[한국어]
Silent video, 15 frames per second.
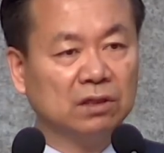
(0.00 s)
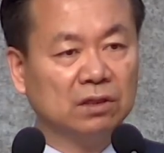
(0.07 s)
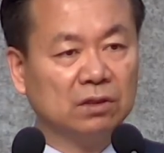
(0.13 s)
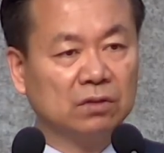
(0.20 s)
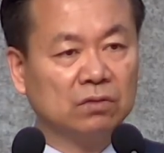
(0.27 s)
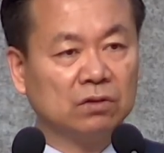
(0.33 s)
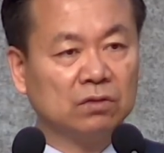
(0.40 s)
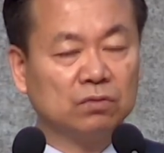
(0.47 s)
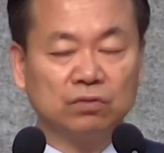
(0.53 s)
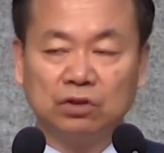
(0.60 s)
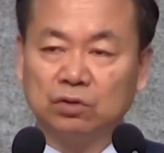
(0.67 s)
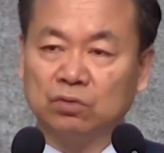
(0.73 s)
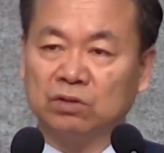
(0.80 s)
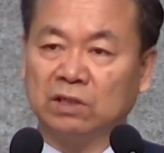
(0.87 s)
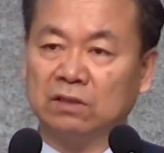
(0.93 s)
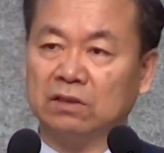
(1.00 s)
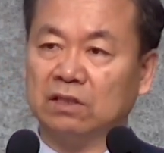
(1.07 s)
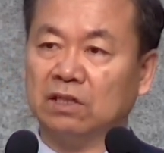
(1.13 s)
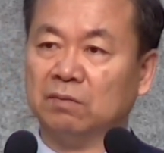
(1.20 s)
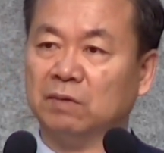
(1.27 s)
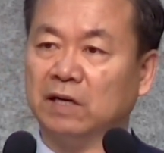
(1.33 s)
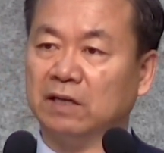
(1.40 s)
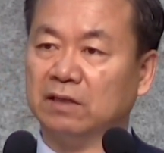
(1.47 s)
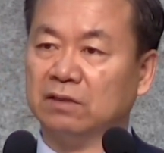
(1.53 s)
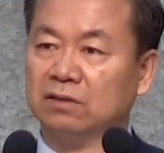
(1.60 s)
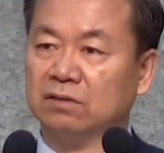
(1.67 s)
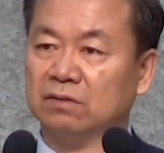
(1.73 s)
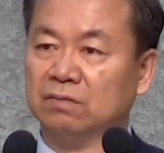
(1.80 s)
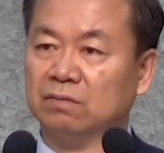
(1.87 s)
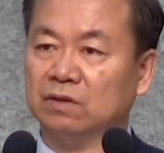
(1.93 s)
그런 우리 조상들이 많이
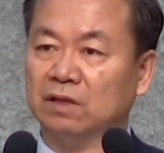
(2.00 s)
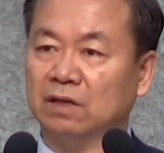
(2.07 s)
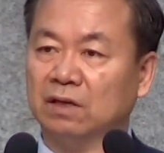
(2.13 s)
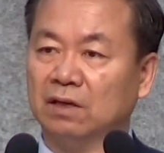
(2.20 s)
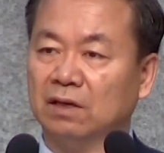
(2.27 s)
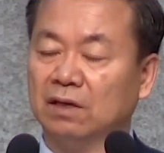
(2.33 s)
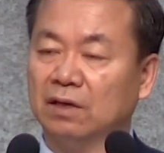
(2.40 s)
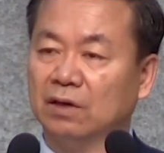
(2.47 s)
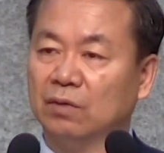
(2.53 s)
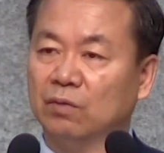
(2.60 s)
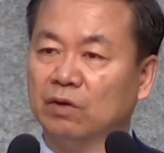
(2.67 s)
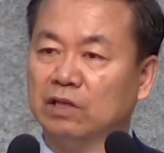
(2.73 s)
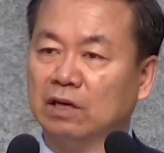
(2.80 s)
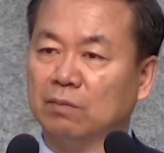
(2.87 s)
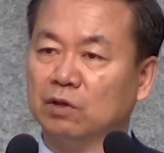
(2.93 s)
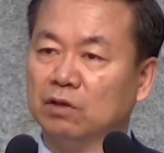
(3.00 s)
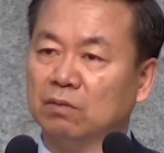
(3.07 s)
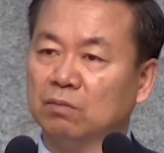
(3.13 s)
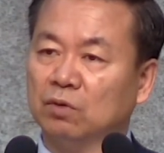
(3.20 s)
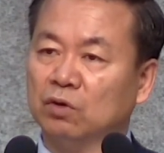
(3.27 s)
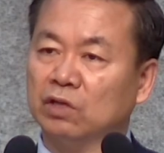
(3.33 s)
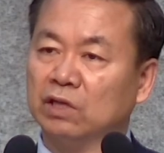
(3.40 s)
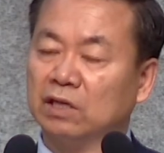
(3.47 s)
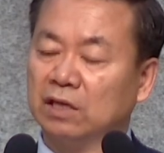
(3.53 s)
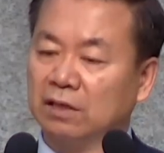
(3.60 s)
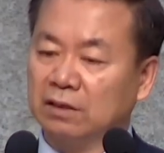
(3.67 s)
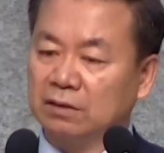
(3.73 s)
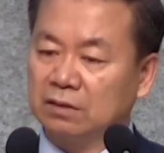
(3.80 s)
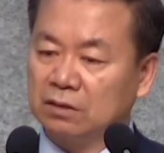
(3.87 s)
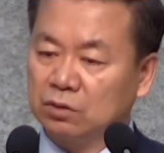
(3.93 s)
있었습니다. 왜냐하면
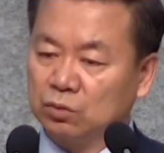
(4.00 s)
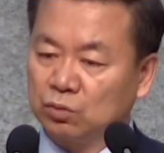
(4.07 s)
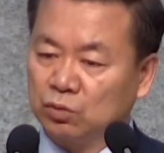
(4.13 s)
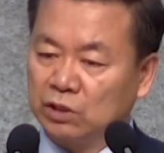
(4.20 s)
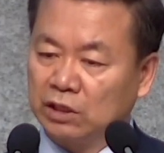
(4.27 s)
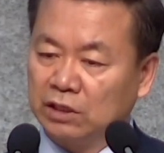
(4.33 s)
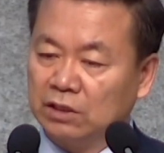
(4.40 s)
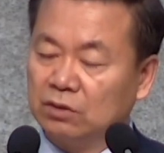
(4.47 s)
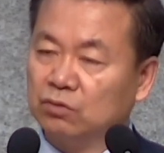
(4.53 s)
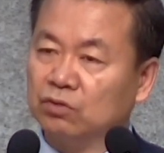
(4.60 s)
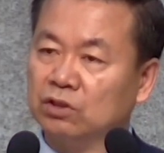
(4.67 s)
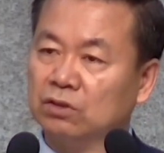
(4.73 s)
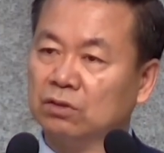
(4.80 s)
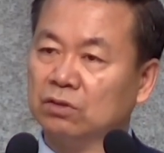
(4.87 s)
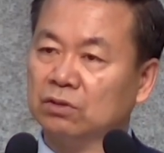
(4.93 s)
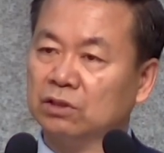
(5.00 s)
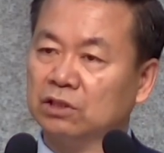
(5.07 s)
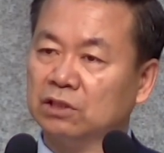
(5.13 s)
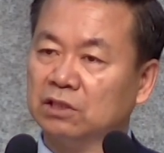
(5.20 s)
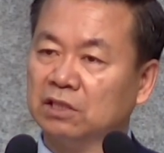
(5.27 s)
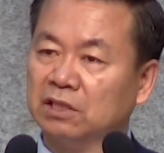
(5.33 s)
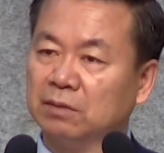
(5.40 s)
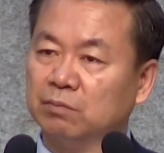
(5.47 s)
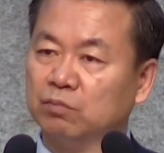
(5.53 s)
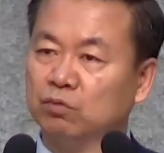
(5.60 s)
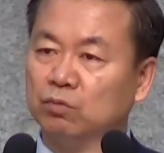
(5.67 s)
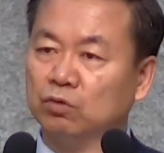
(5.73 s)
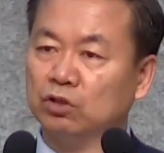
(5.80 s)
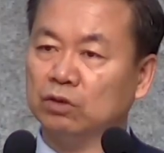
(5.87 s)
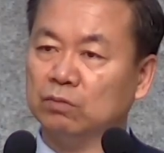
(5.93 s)
머리카락을 조상이 주신 것인데
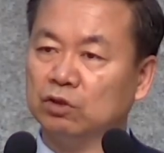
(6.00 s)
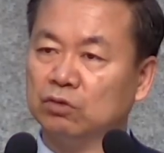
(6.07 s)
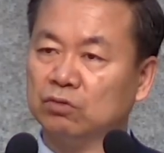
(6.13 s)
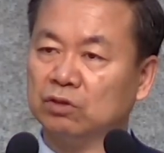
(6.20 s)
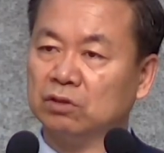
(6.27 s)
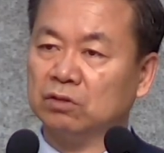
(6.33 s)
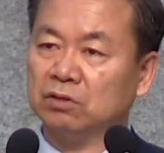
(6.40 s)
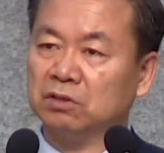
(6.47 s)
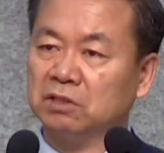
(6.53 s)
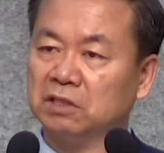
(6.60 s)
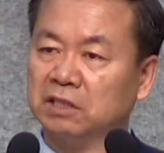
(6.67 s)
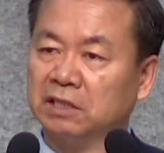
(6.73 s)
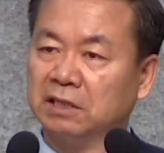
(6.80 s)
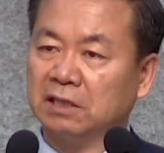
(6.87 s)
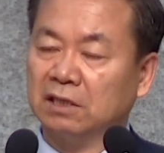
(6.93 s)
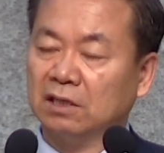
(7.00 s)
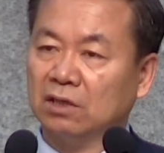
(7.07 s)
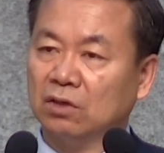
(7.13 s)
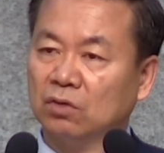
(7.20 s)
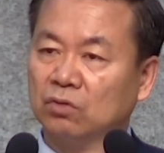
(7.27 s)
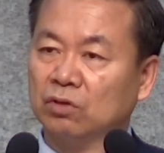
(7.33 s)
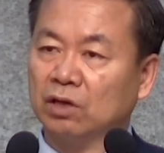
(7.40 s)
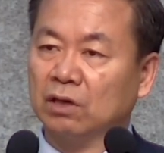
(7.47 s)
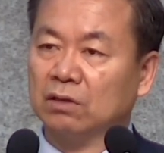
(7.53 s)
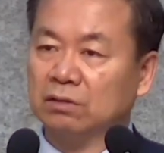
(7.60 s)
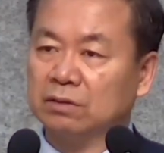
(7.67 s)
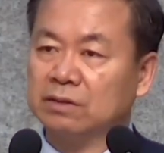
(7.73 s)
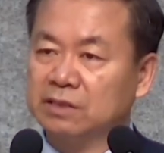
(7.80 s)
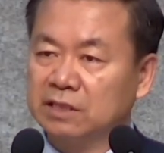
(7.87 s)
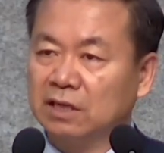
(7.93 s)
부모님이 주신 것인데 어떻게
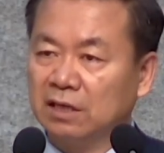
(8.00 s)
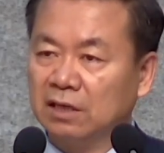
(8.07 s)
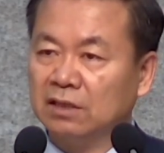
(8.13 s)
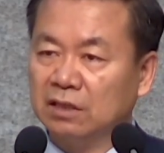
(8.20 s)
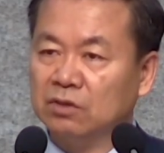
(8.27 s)
그것을 잘라낼